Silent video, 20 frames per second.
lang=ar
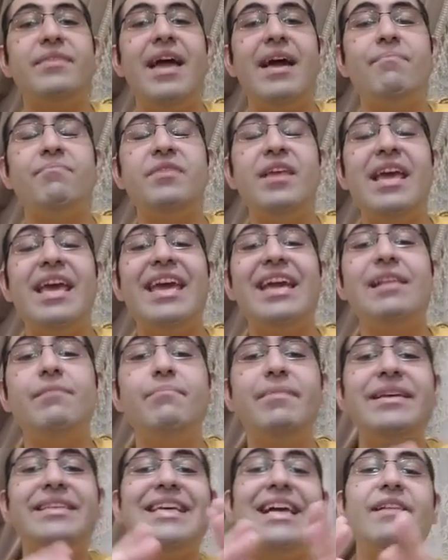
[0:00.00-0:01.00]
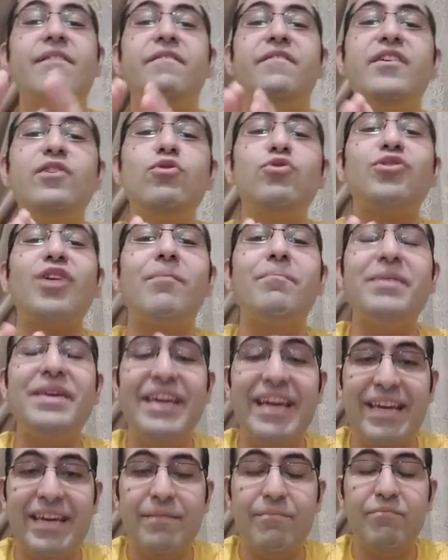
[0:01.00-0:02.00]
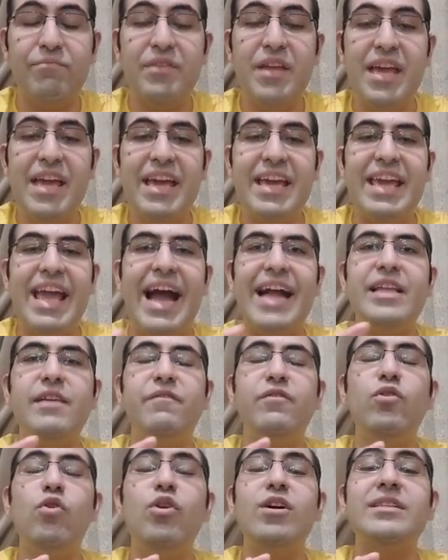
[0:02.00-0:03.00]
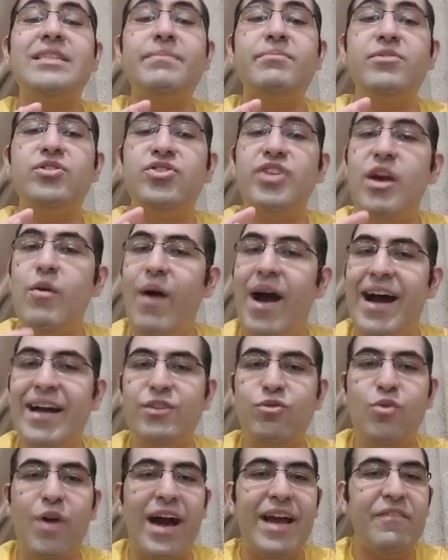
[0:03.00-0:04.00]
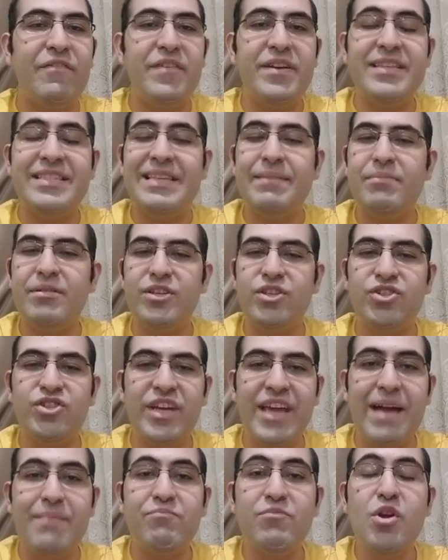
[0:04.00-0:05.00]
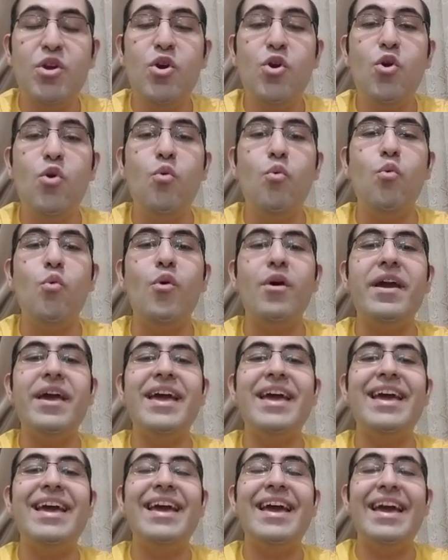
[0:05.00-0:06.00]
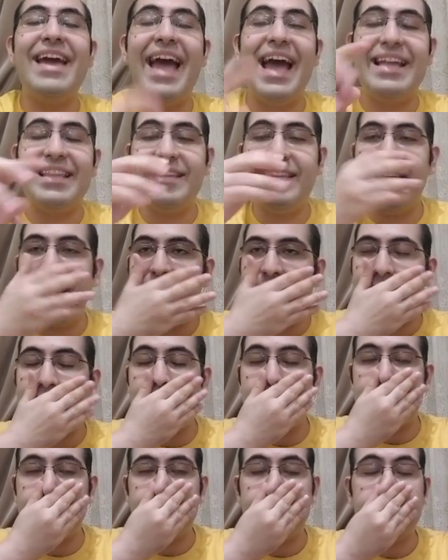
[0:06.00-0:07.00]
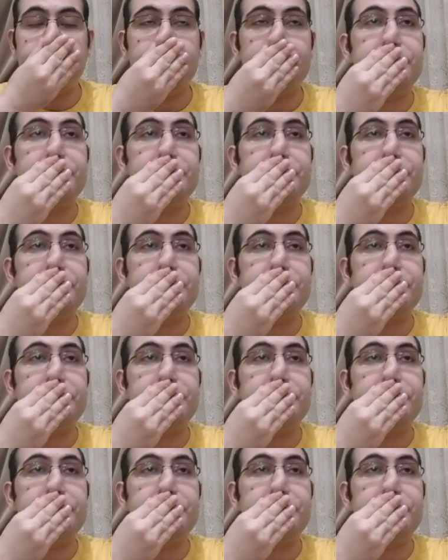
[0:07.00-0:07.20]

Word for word: ده الميزه اللي فيه انه طبيعي يعني فيه خاص الشيا وحضراتكم عارفين زبده الشيا وقد ايه